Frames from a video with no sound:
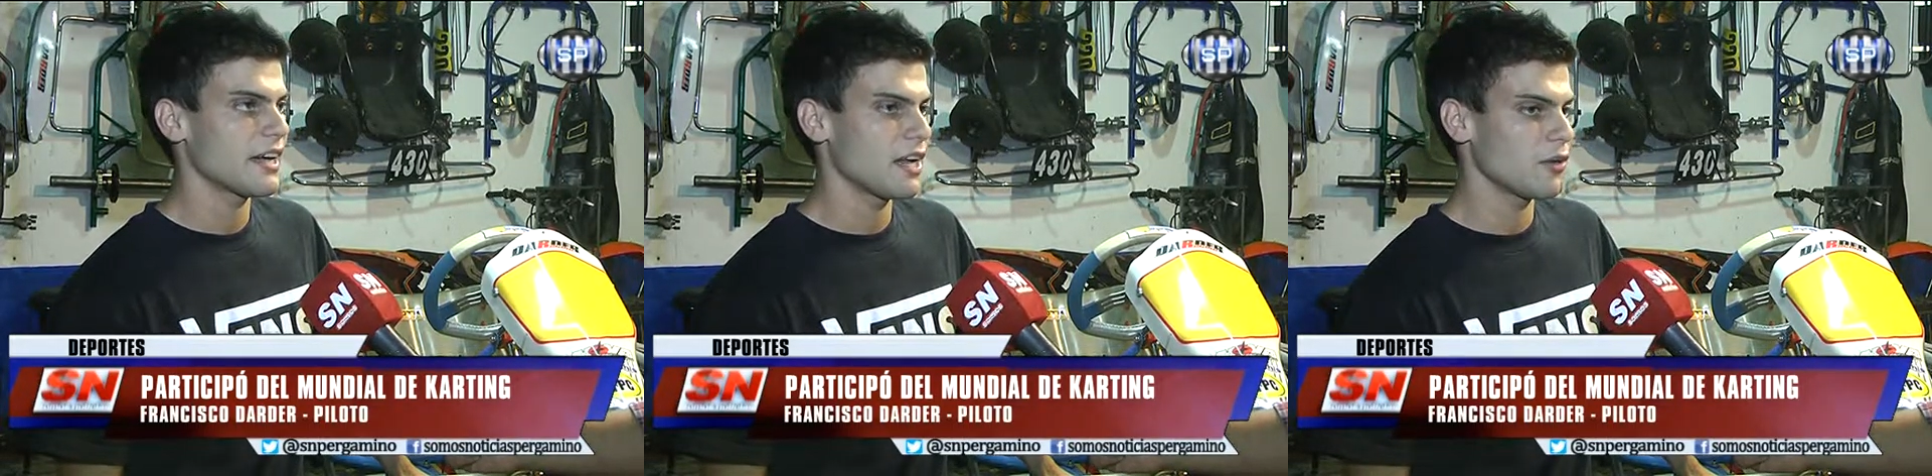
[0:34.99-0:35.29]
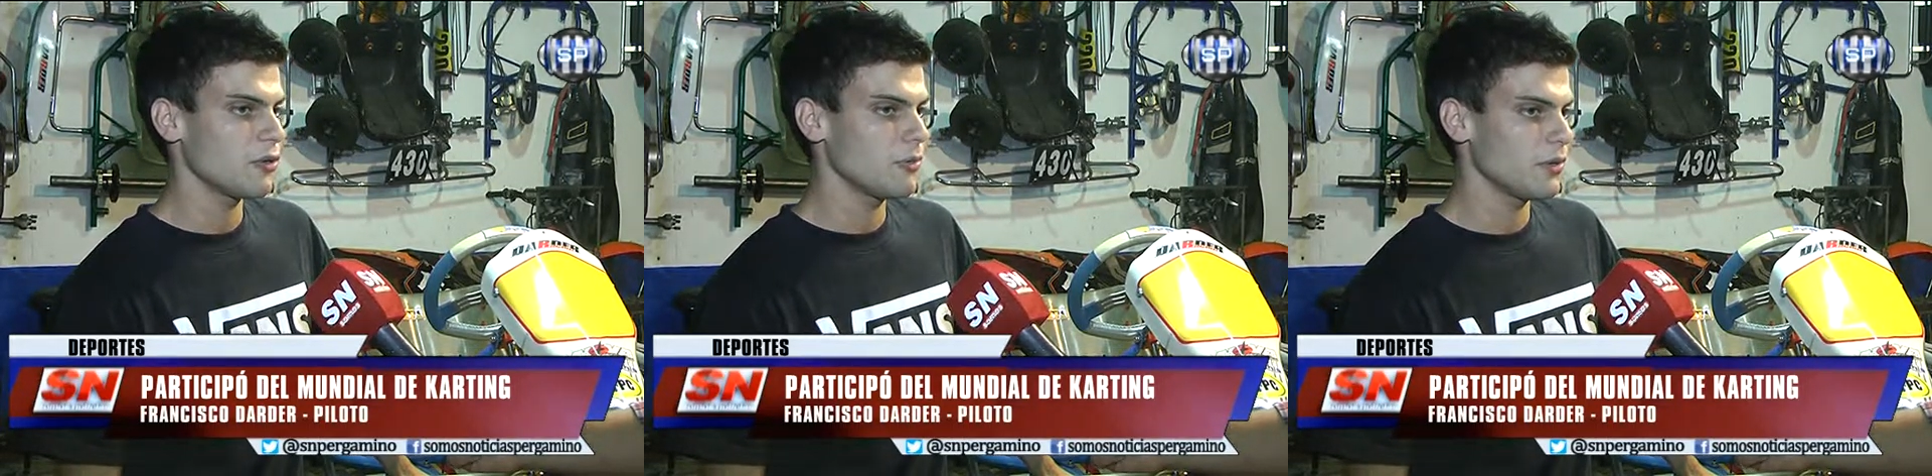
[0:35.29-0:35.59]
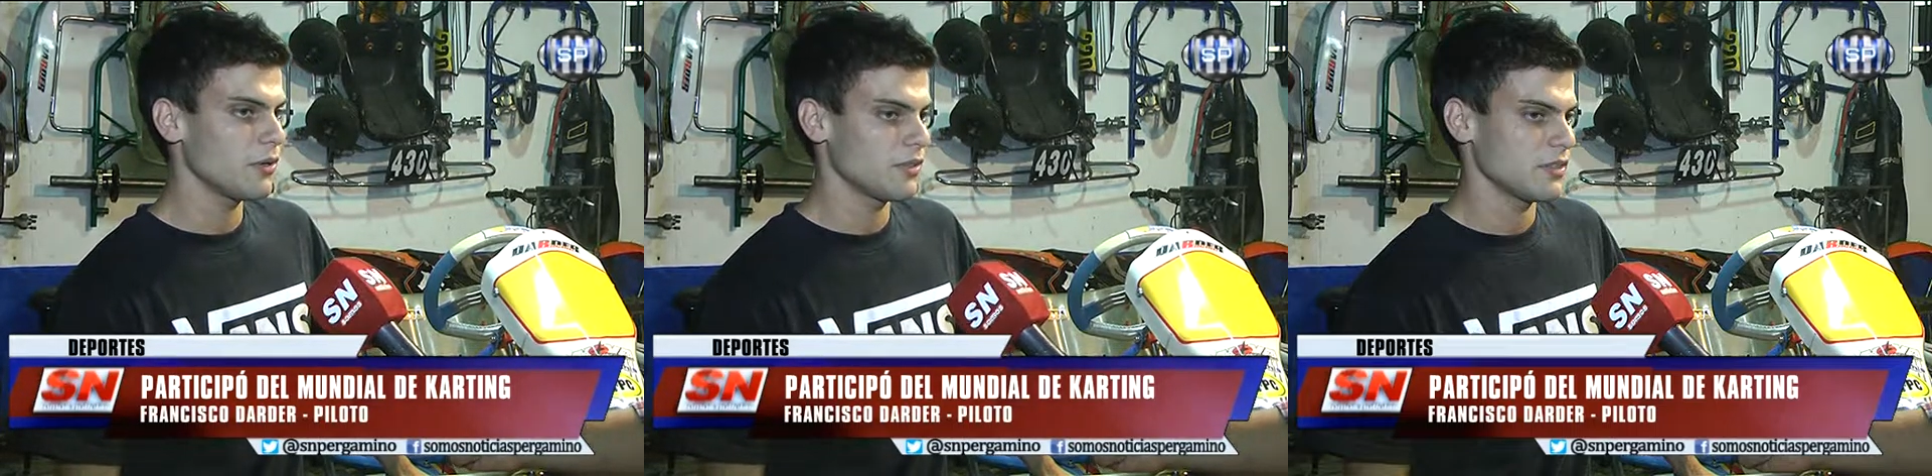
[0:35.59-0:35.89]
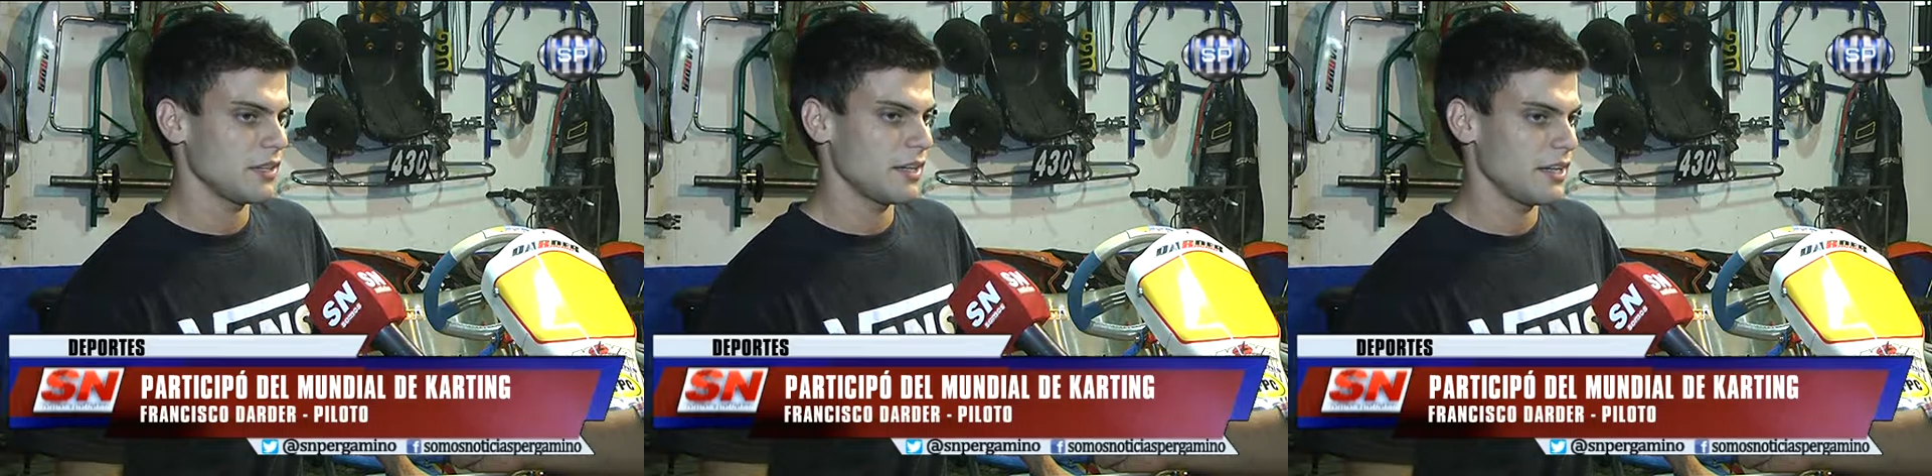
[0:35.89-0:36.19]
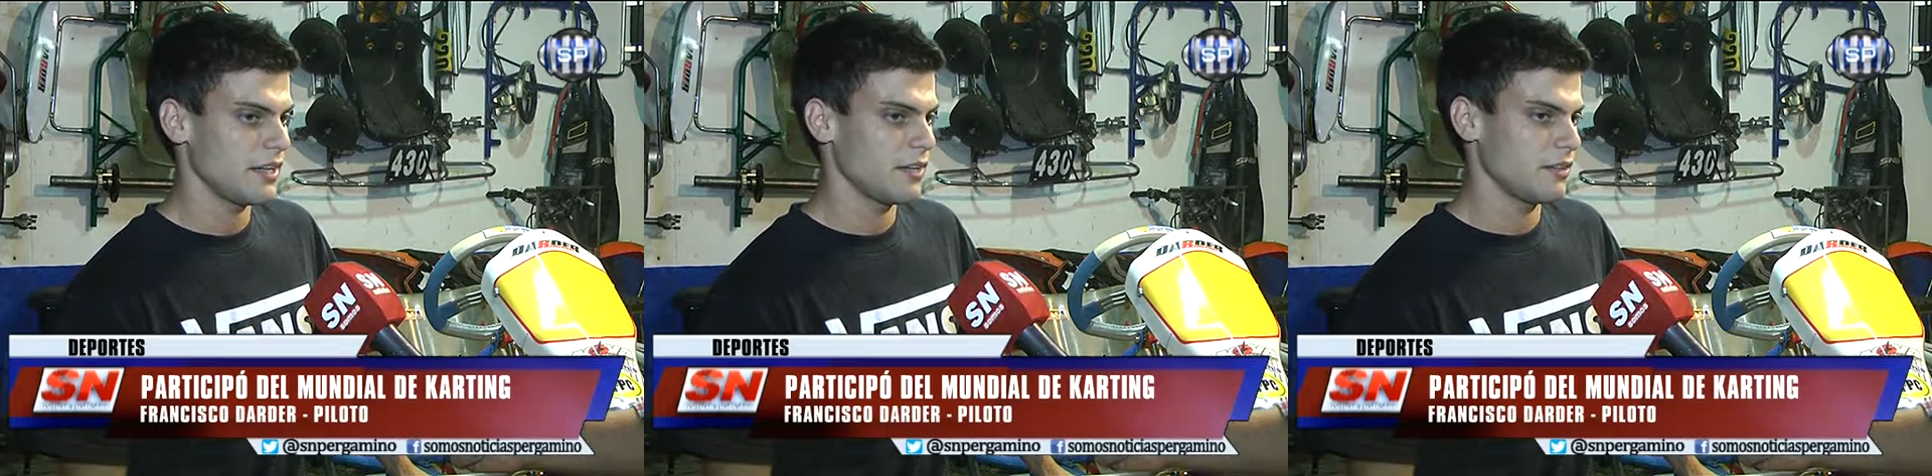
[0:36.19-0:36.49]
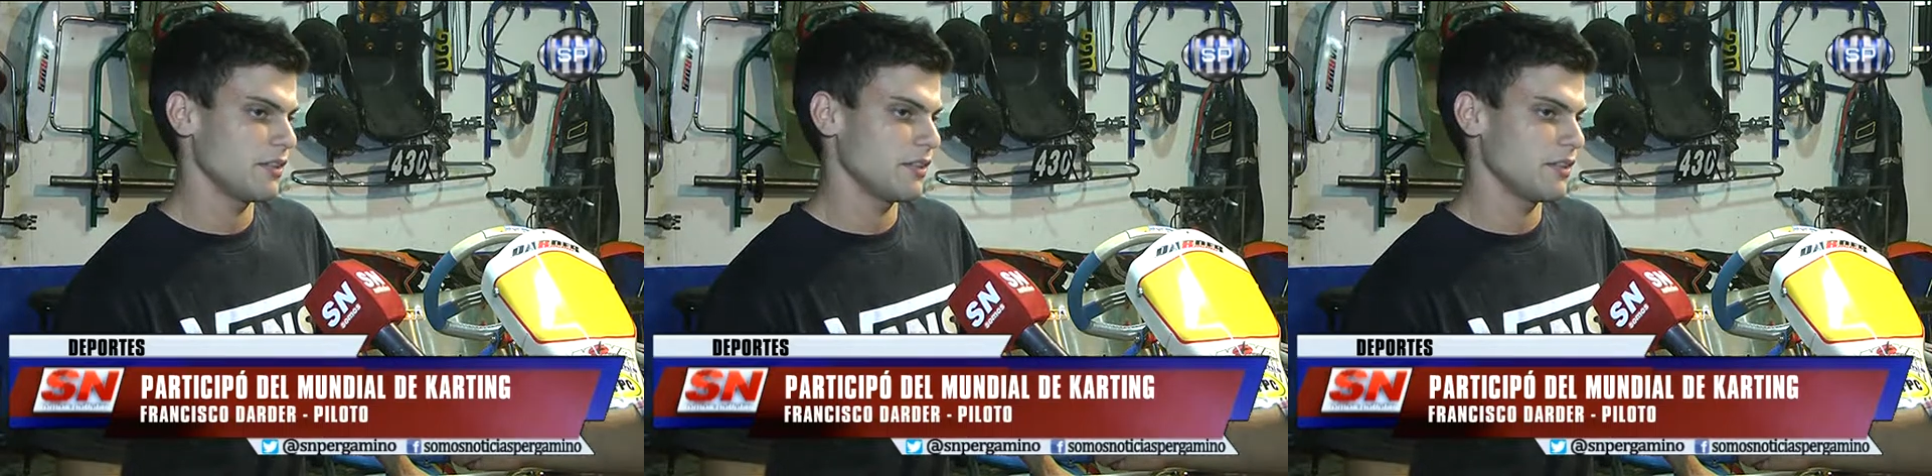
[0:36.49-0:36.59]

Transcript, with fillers: gana el cupo. Eh,